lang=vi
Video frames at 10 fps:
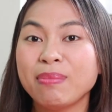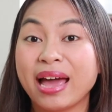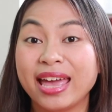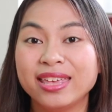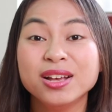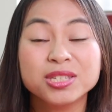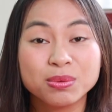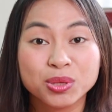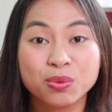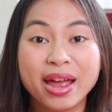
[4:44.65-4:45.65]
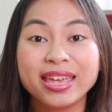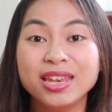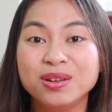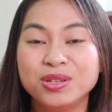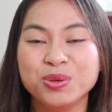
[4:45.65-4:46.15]
các bạn hãy nhớ subscribe
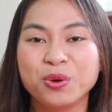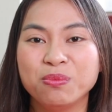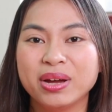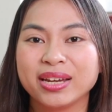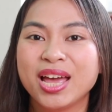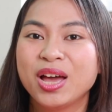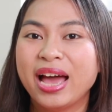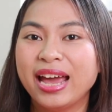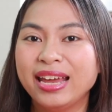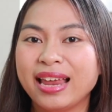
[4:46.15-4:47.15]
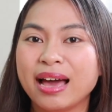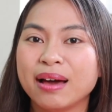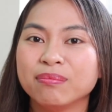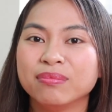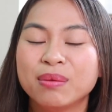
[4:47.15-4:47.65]
kênh YouTube của mình hay là